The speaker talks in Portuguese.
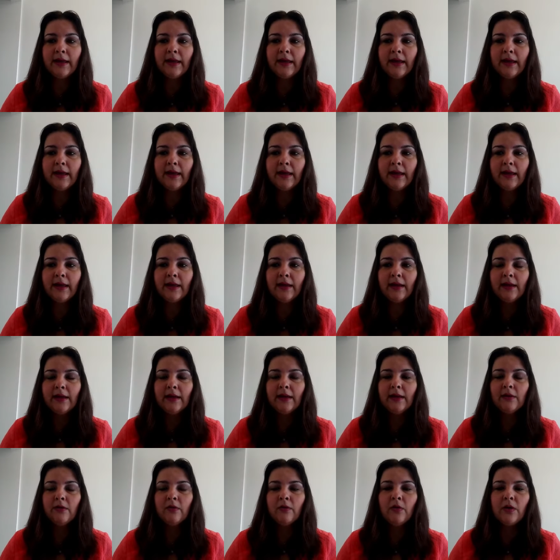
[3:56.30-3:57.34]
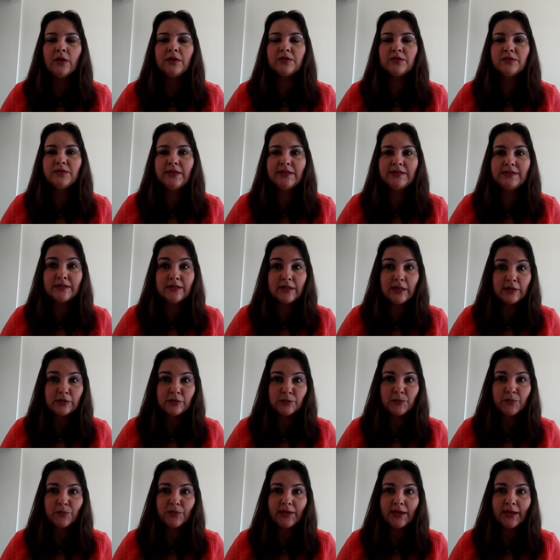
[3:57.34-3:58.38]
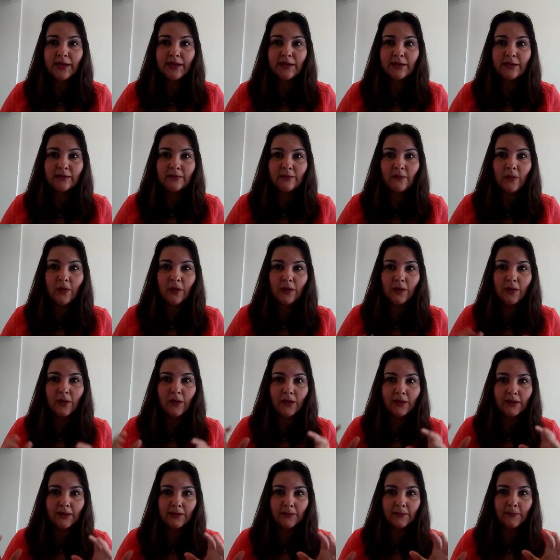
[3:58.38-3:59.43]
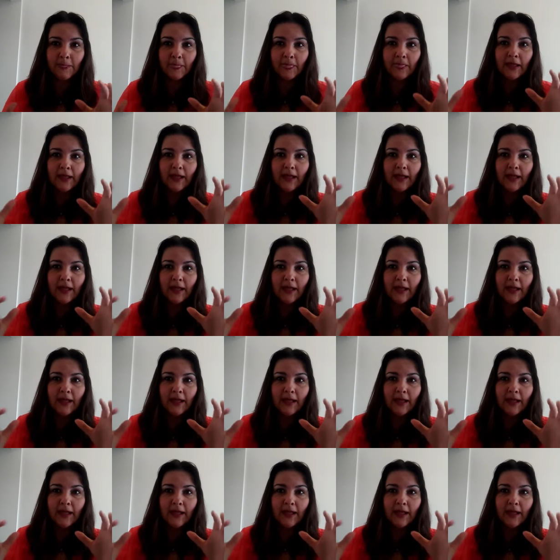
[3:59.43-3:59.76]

é, eu gosto desse texto porque ele coloca